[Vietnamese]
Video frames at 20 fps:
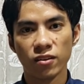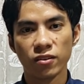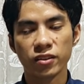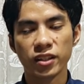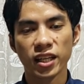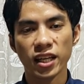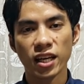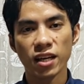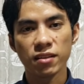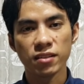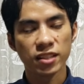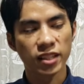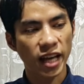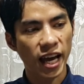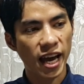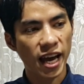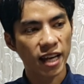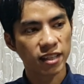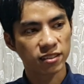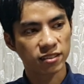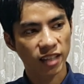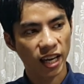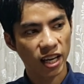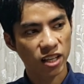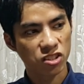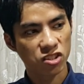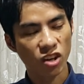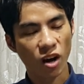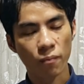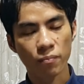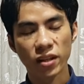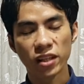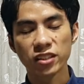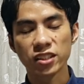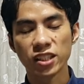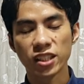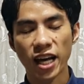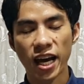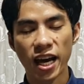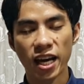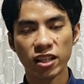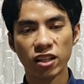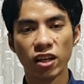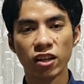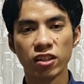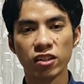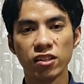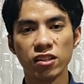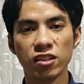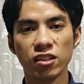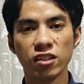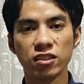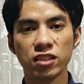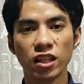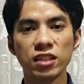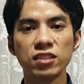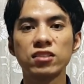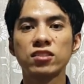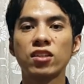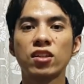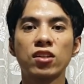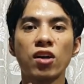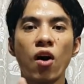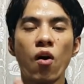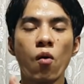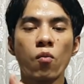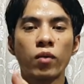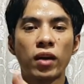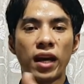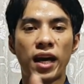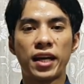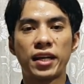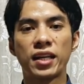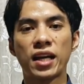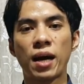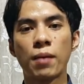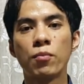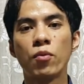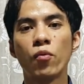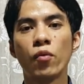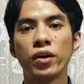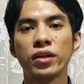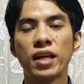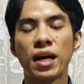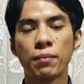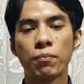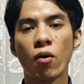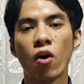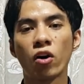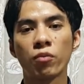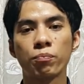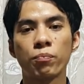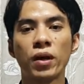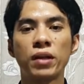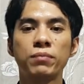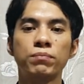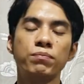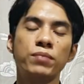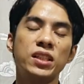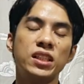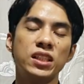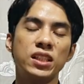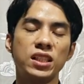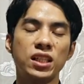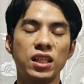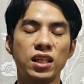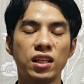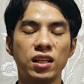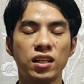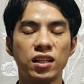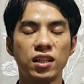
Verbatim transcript: ok dương ai sai chọn nó dương ai rơ tới từ hộp còn lại là mua đại pot banh vì